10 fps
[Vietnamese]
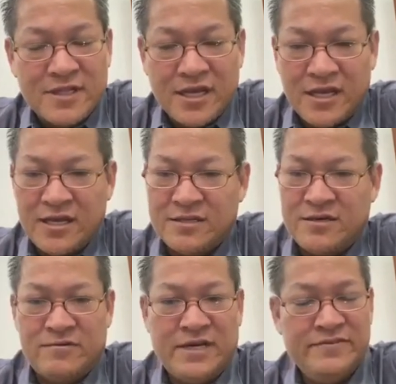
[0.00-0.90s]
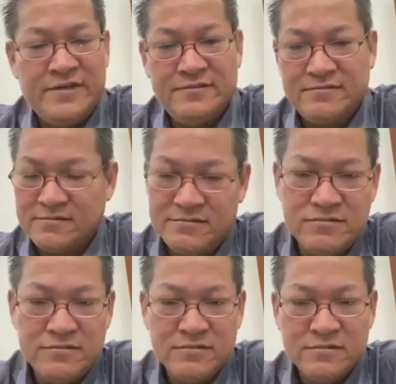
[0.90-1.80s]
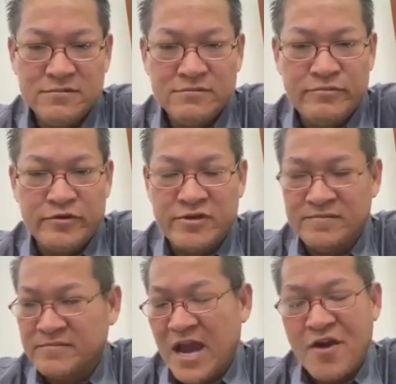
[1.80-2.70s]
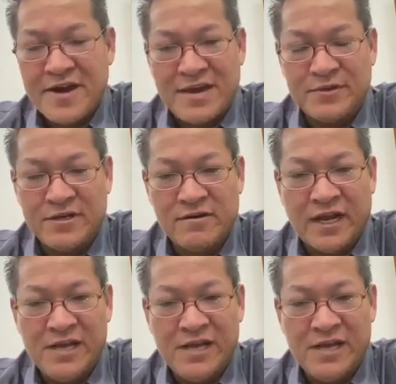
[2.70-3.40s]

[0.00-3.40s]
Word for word: ta tao nổ nát mấy bậc châm ta oi nào mà thấy con